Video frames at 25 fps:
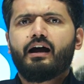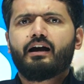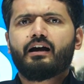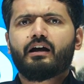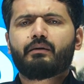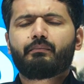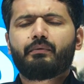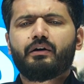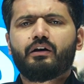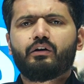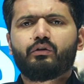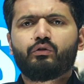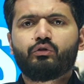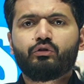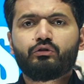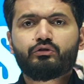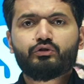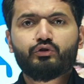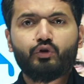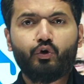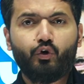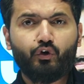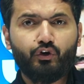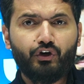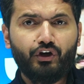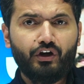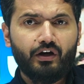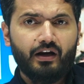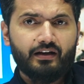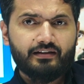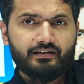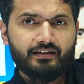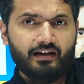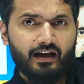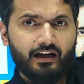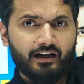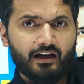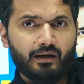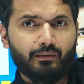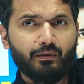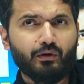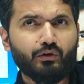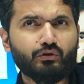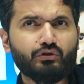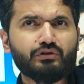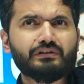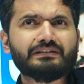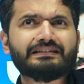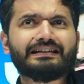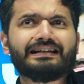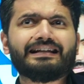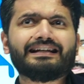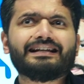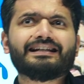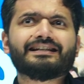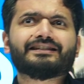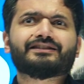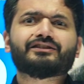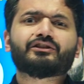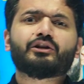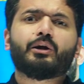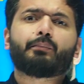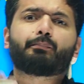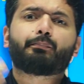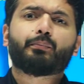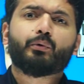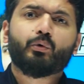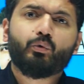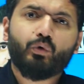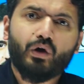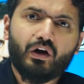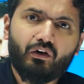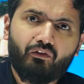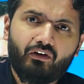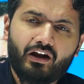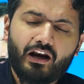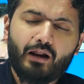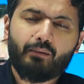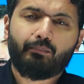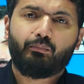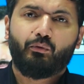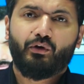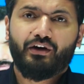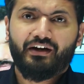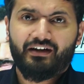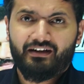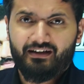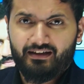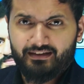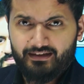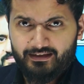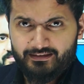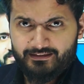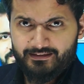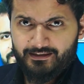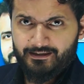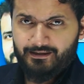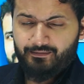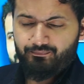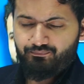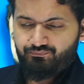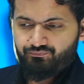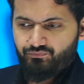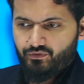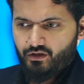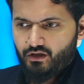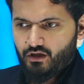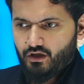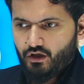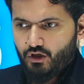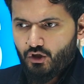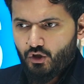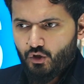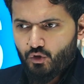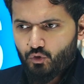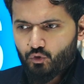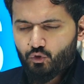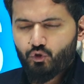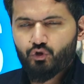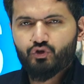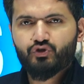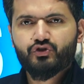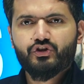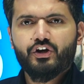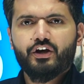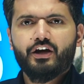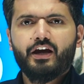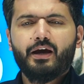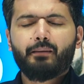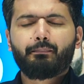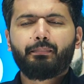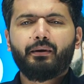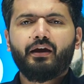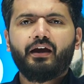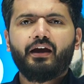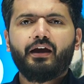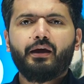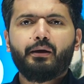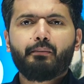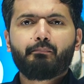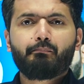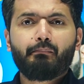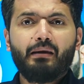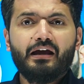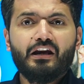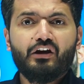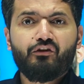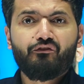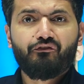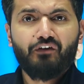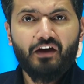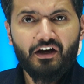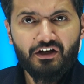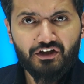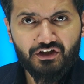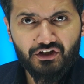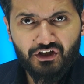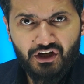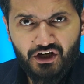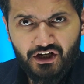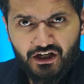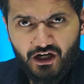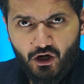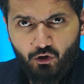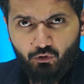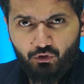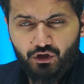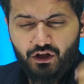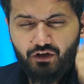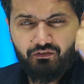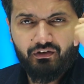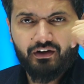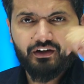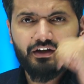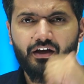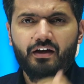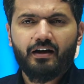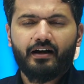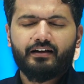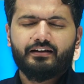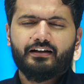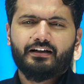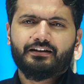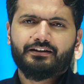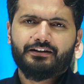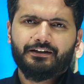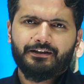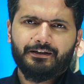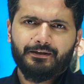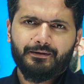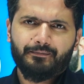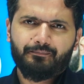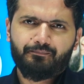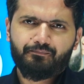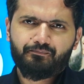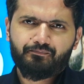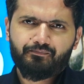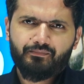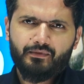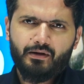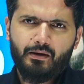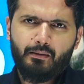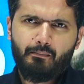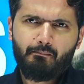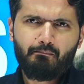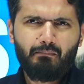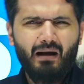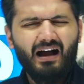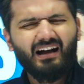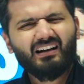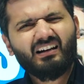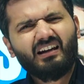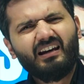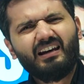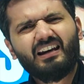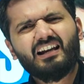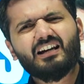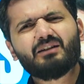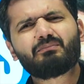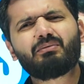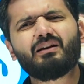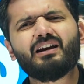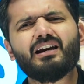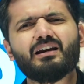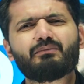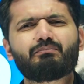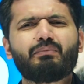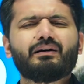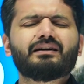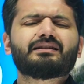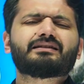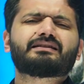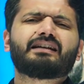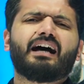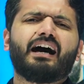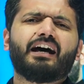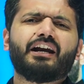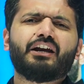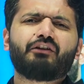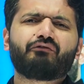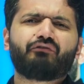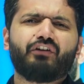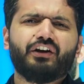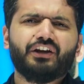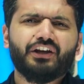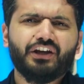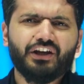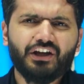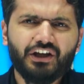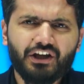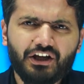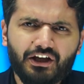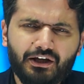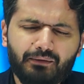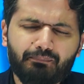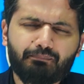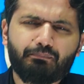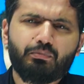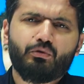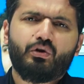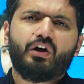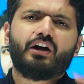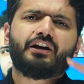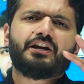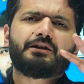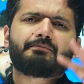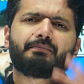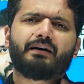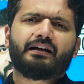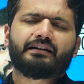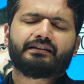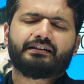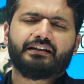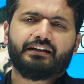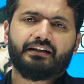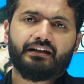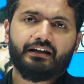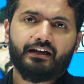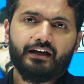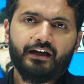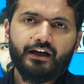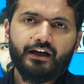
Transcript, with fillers: अगर मैं उन छोटी क्लासेस आगे बढ़ूँ तो सेल्स एंड अप्रूवल वाला पॉइंट आ जाता है कुछ जगह पे मैन्युफैक्चरिंग अकाउंट की वर्किंग आ जाती है बाकी लगभग लगभग सारी वही पुरानी बातें